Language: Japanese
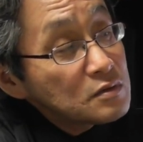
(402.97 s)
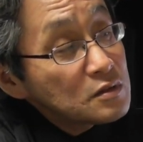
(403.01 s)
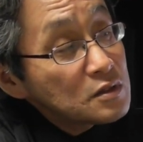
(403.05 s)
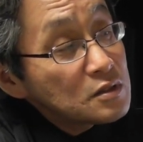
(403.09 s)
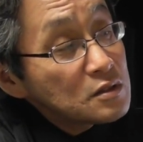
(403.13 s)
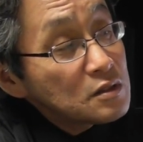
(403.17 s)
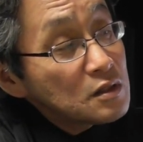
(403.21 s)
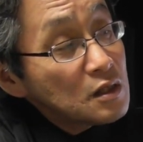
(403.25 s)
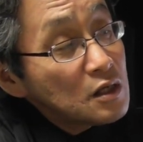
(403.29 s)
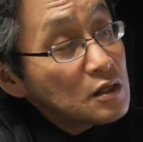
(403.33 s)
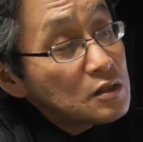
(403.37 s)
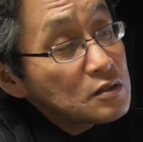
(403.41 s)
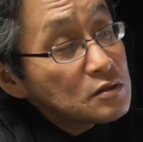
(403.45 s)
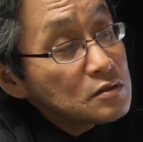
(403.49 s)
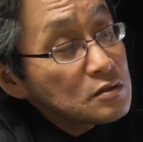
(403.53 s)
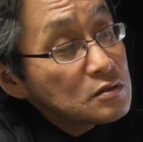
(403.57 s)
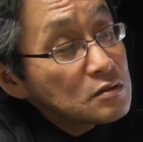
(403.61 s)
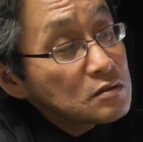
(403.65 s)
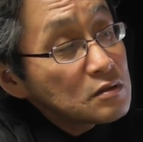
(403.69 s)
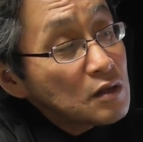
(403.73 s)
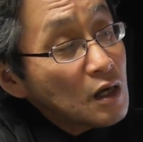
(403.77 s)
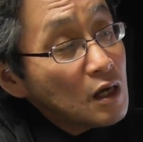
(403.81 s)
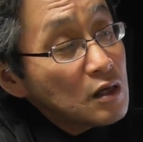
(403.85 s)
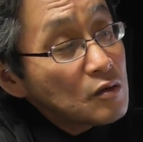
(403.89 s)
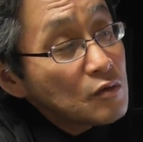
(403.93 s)
一年
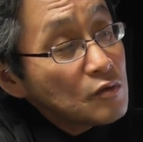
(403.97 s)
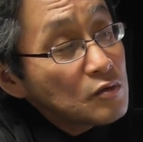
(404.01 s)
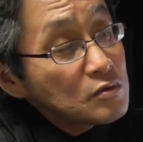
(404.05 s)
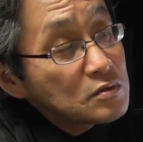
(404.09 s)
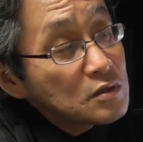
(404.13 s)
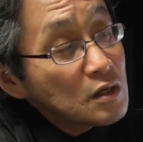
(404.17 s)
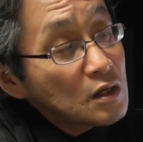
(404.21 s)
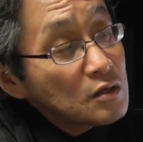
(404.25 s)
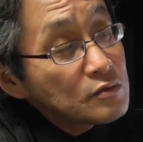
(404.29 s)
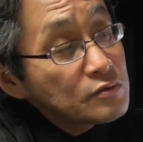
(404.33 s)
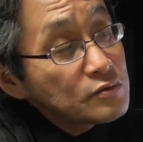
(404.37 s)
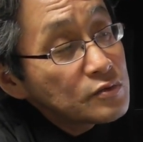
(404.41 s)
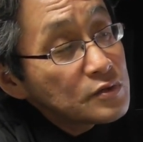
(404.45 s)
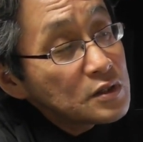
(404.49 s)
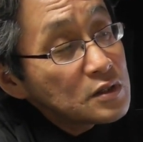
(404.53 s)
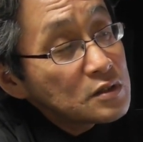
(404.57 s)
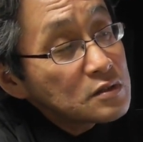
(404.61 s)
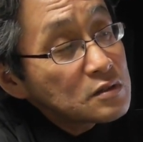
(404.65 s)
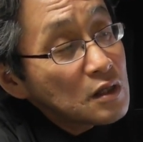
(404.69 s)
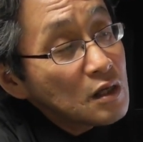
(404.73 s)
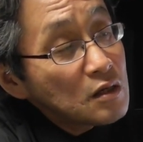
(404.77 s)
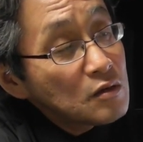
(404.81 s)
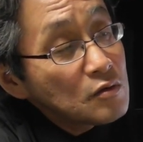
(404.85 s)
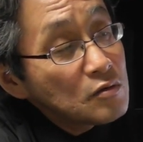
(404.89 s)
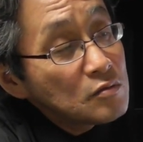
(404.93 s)
中大本山富士
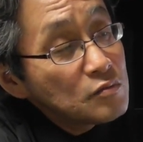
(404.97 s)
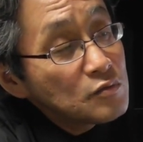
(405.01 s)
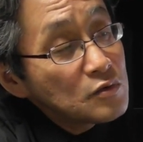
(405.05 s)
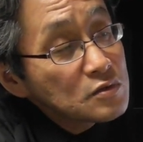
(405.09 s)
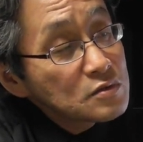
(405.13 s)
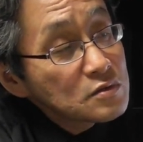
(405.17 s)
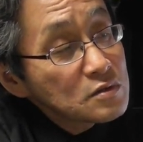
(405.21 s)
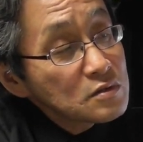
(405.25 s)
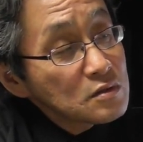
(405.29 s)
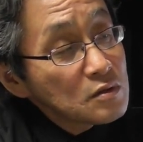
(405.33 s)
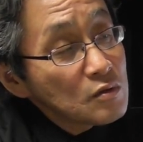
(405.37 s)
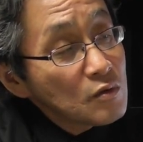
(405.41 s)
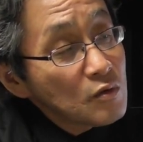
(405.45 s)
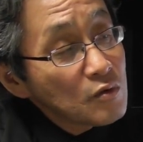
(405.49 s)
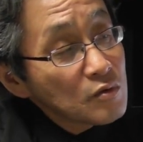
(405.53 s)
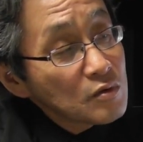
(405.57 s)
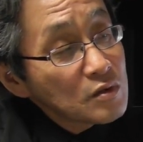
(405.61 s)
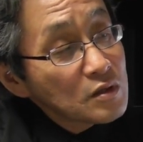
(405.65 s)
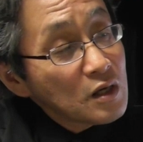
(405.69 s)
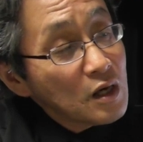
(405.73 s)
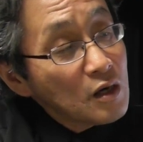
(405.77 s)
山おもす法